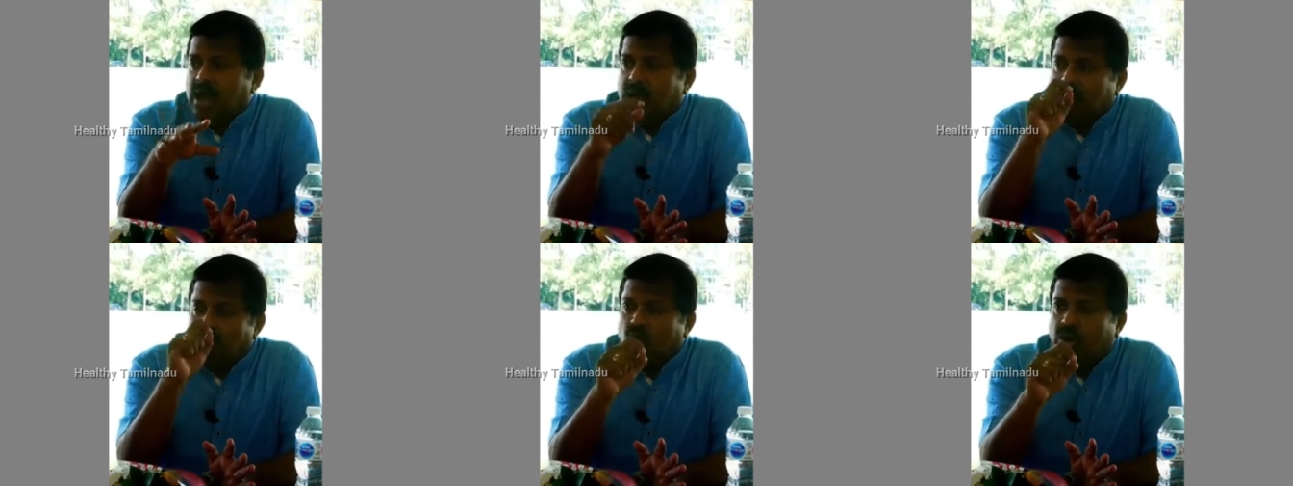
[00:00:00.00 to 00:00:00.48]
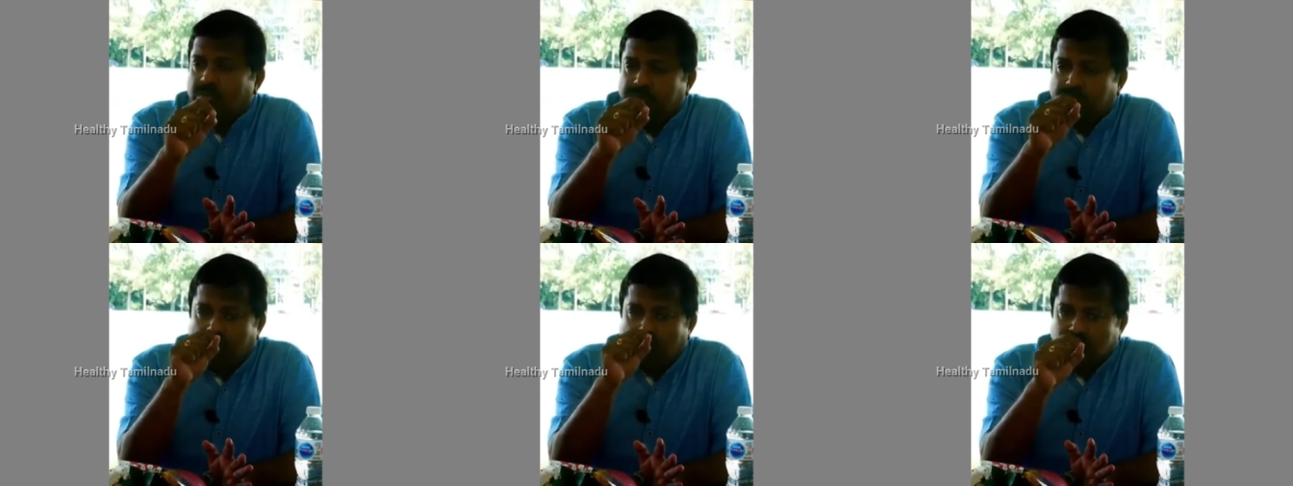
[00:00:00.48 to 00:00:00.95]
அதுவும்
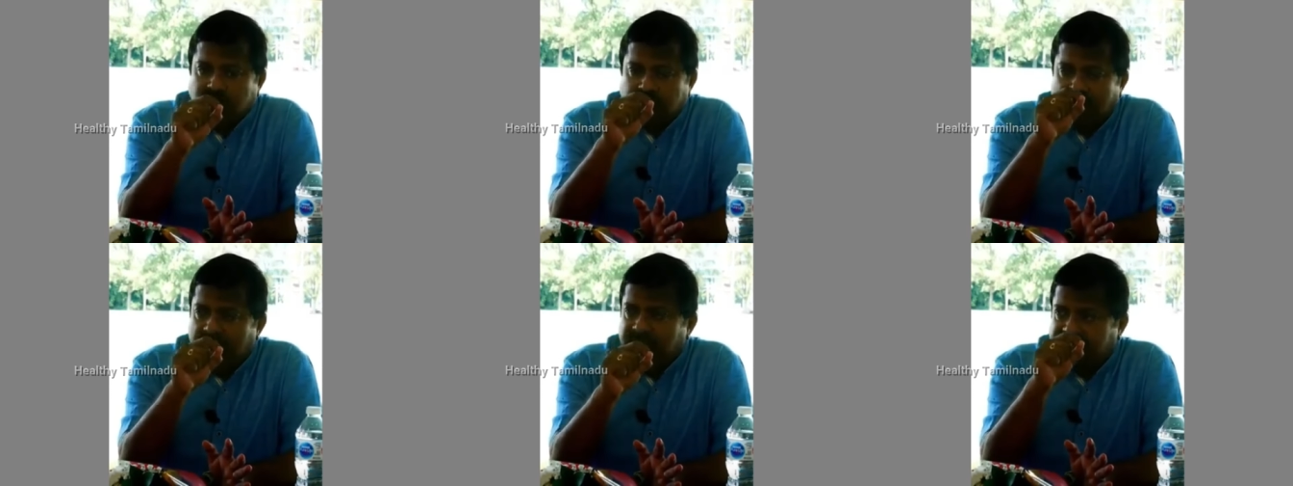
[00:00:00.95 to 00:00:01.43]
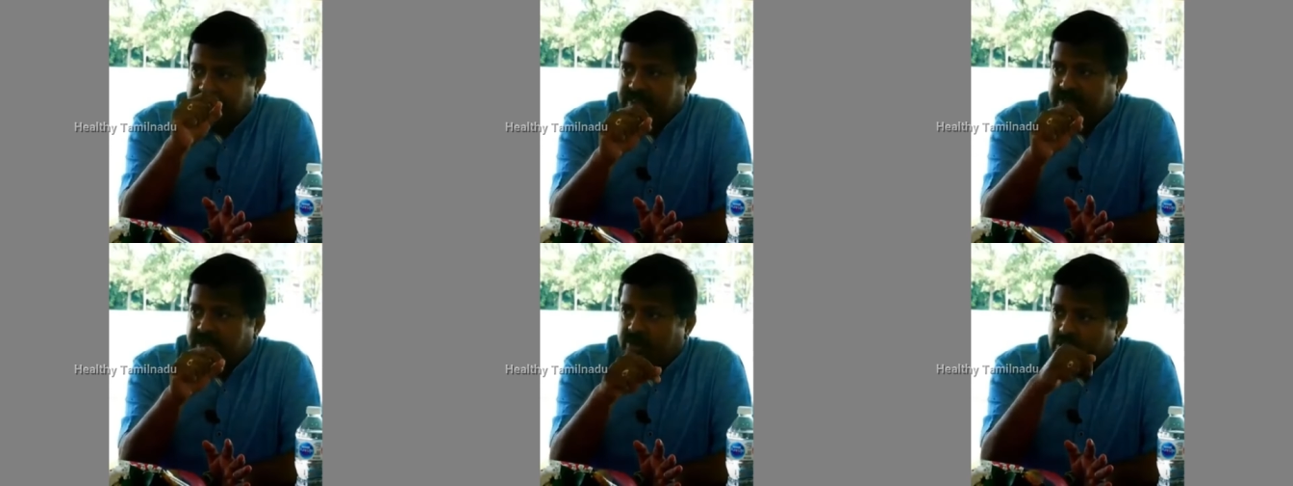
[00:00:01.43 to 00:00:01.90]
குறிப்பாக கொஞ்சம் நெய்
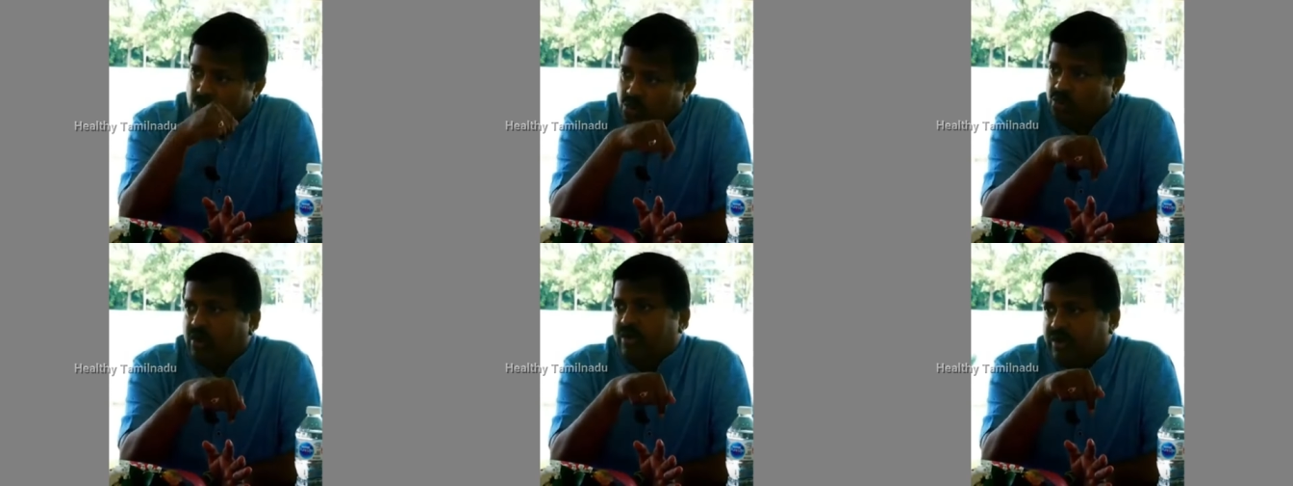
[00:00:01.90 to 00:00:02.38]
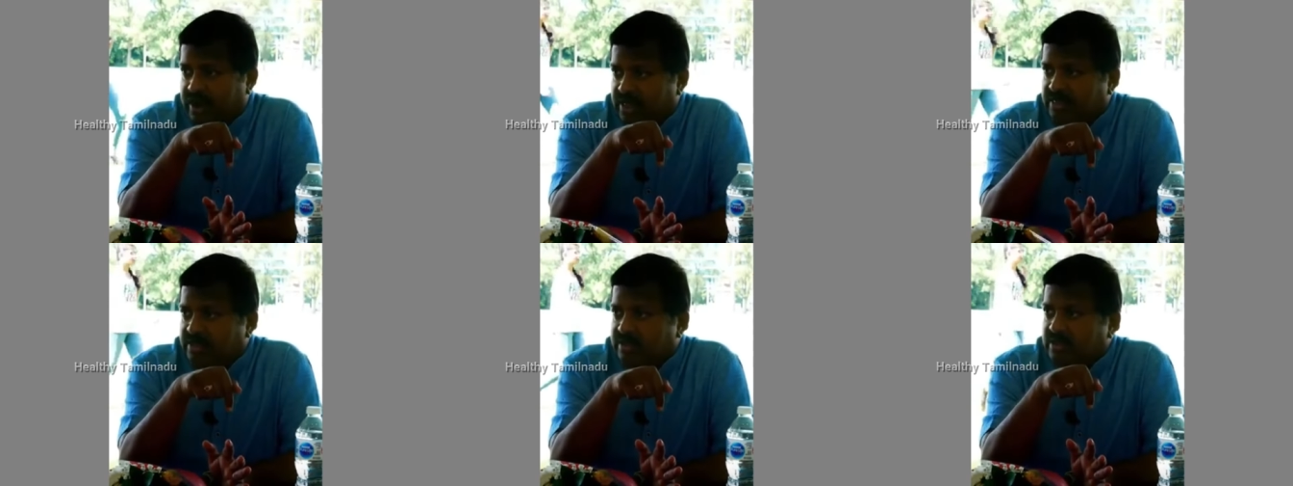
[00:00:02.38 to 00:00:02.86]
சேர்த்துட்டே வந்தால் முட்டு வலி
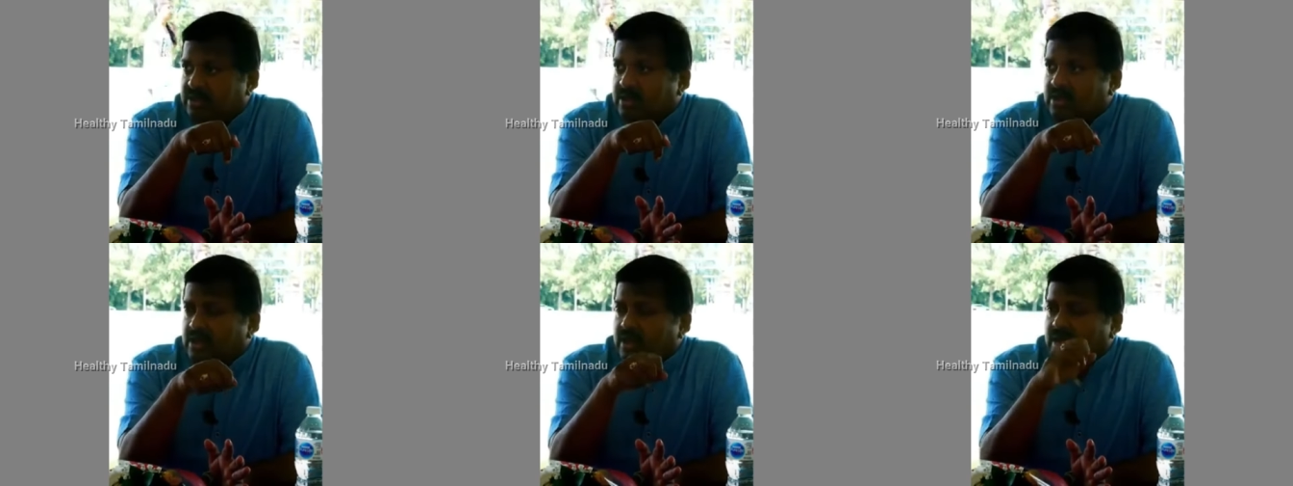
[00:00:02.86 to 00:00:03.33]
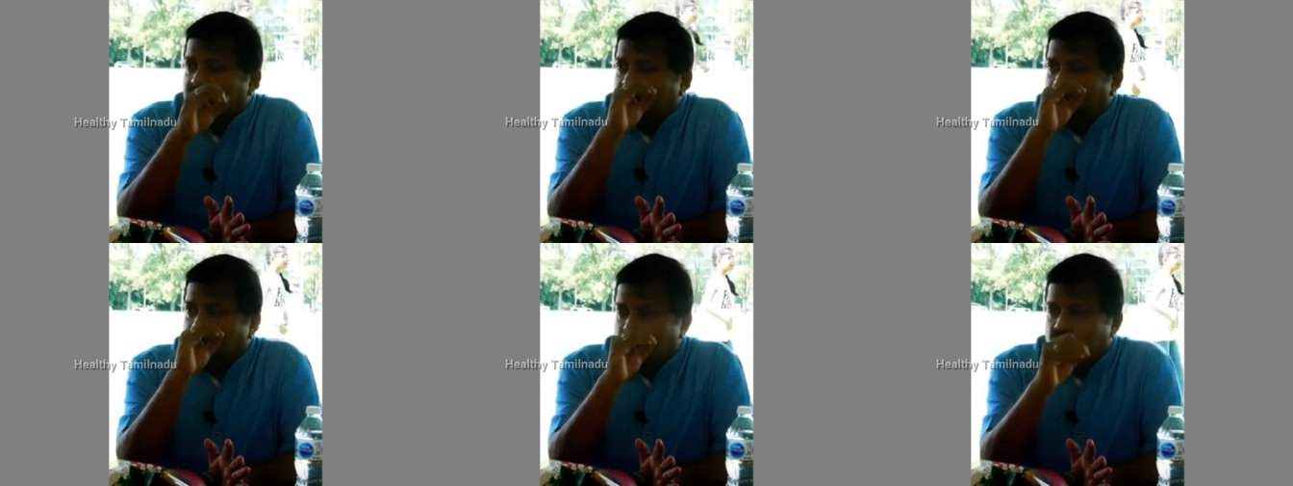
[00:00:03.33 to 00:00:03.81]
வராது
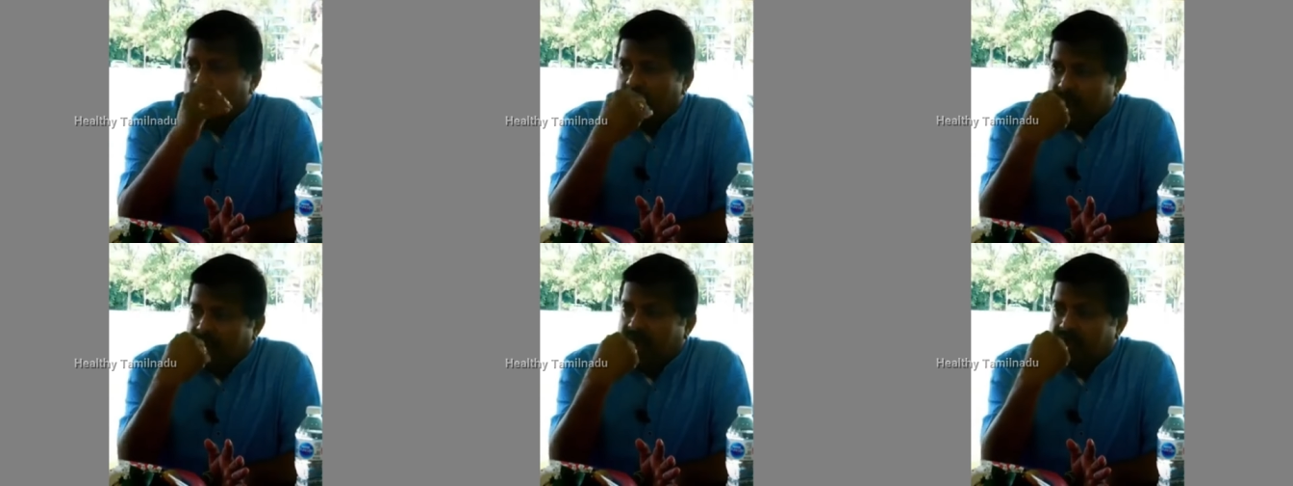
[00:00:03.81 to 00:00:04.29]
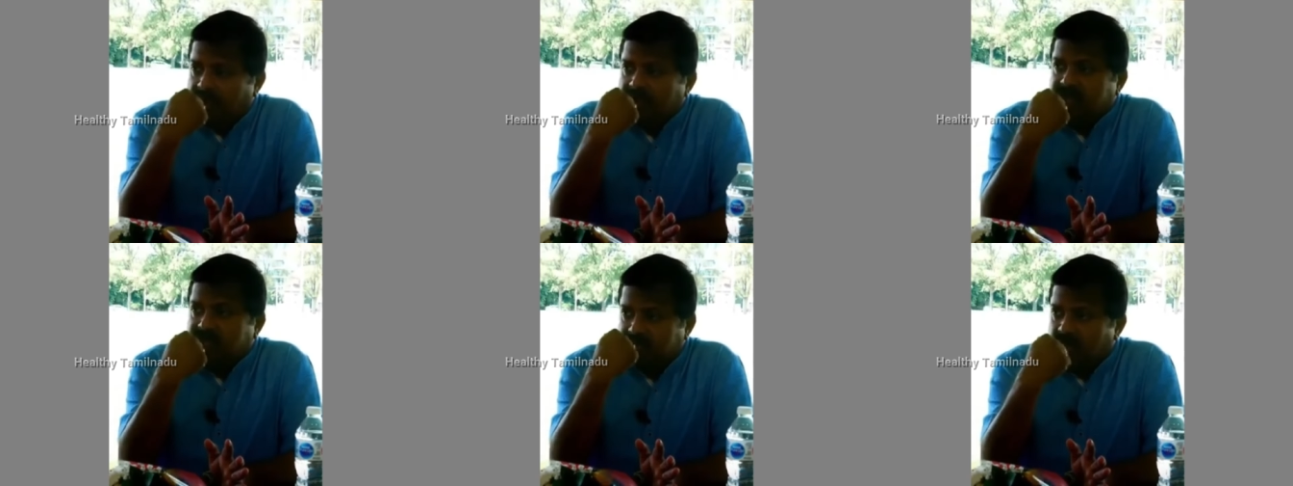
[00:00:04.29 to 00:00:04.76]
பொதுவாக நாங்கள்
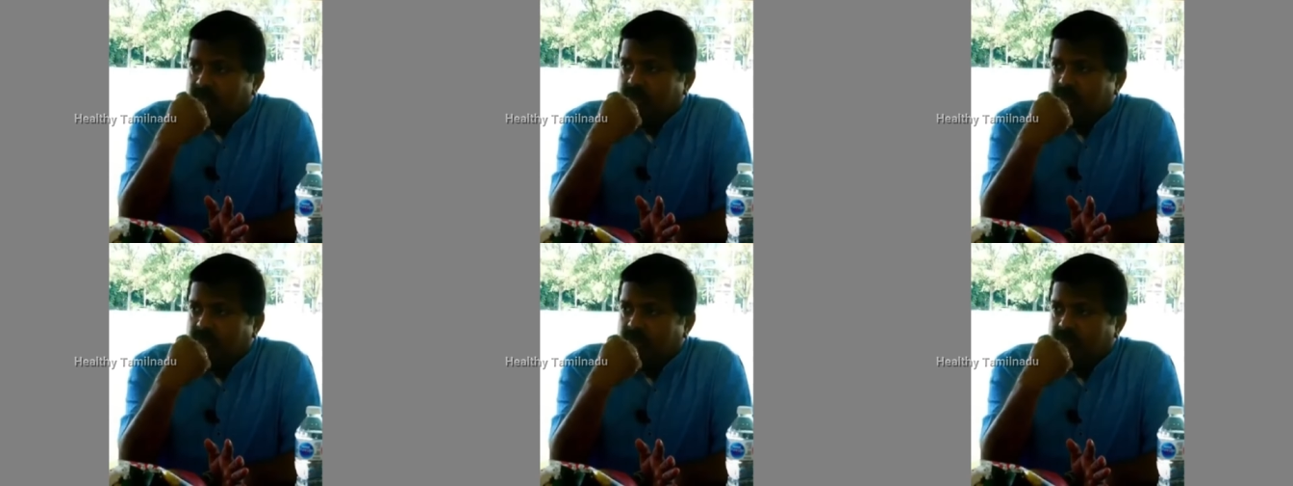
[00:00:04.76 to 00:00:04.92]
வந்து சித்த